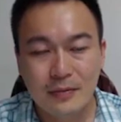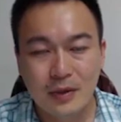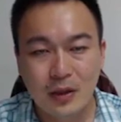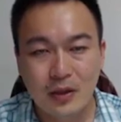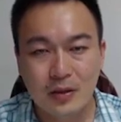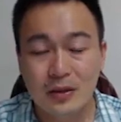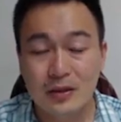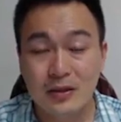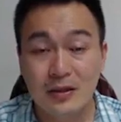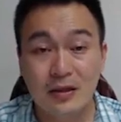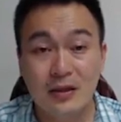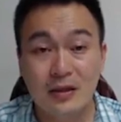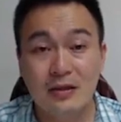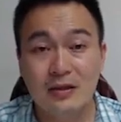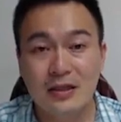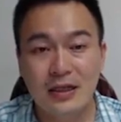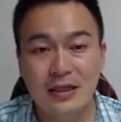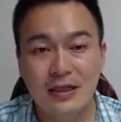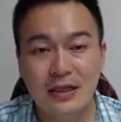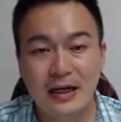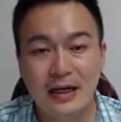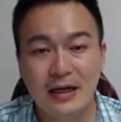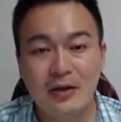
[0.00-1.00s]
那是很
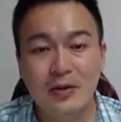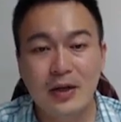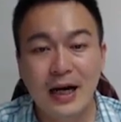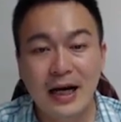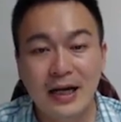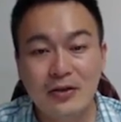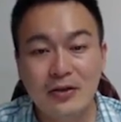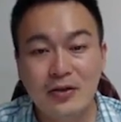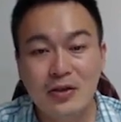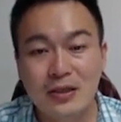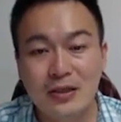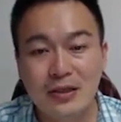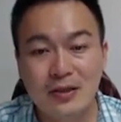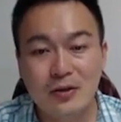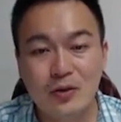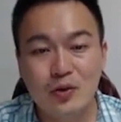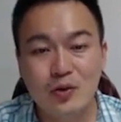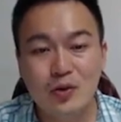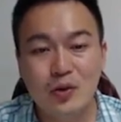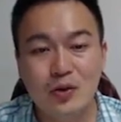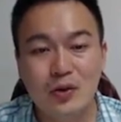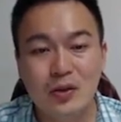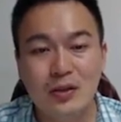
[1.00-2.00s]
简单，因为安全系数
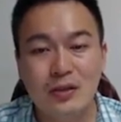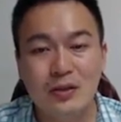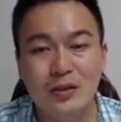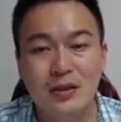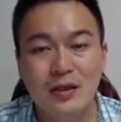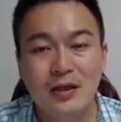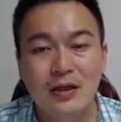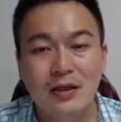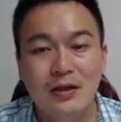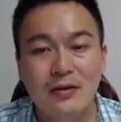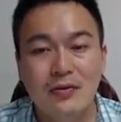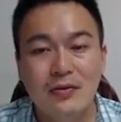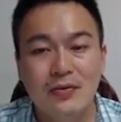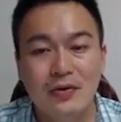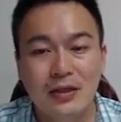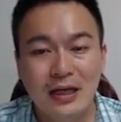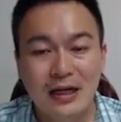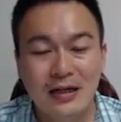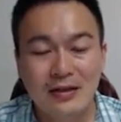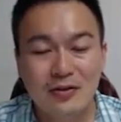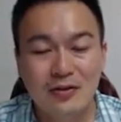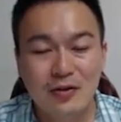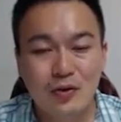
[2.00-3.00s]
就是
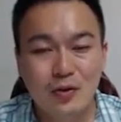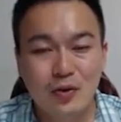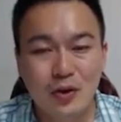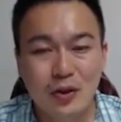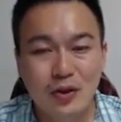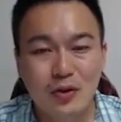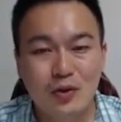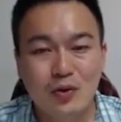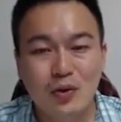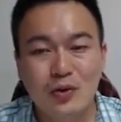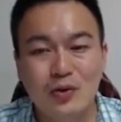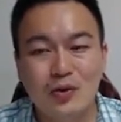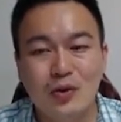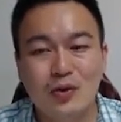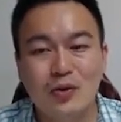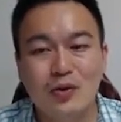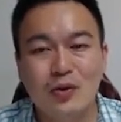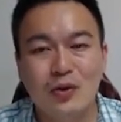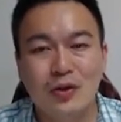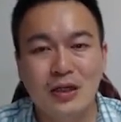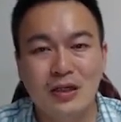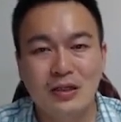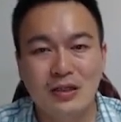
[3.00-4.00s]
它最多最
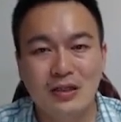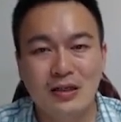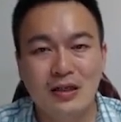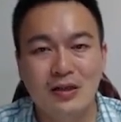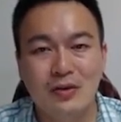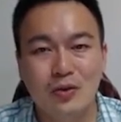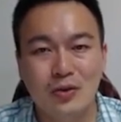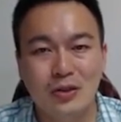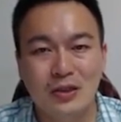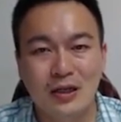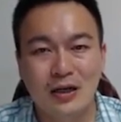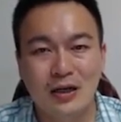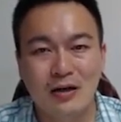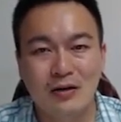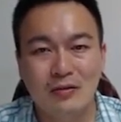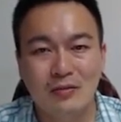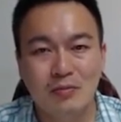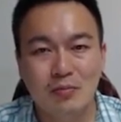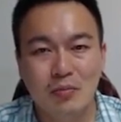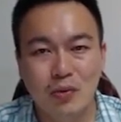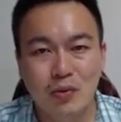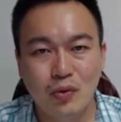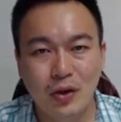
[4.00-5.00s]
多可以吃到多少
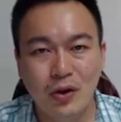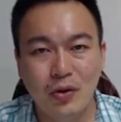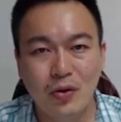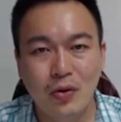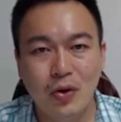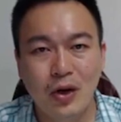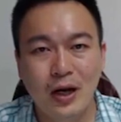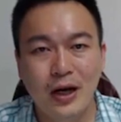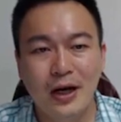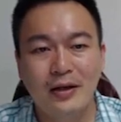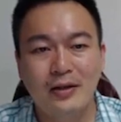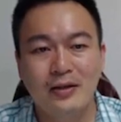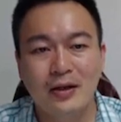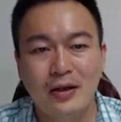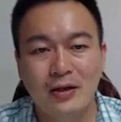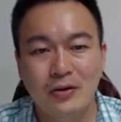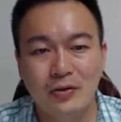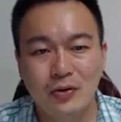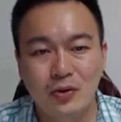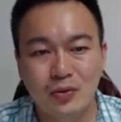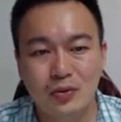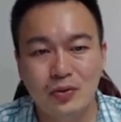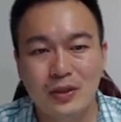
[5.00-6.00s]
不会坏，然后
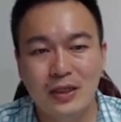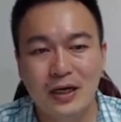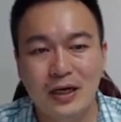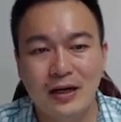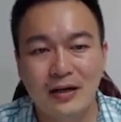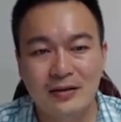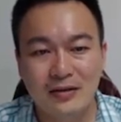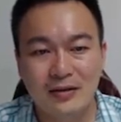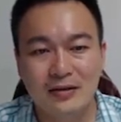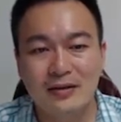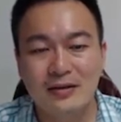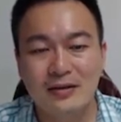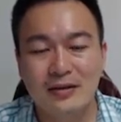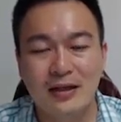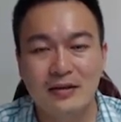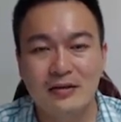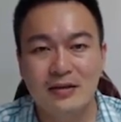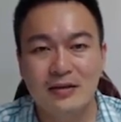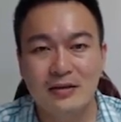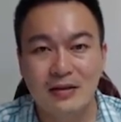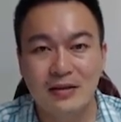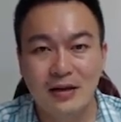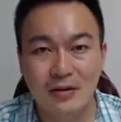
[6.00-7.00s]
除上它实际上
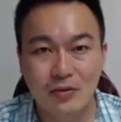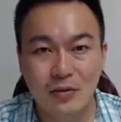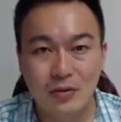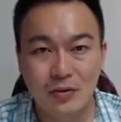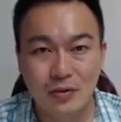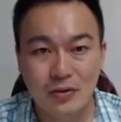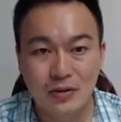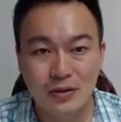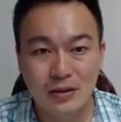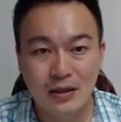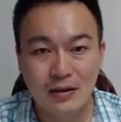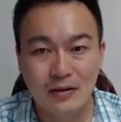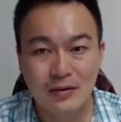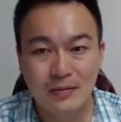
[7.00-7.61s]
吃到多少。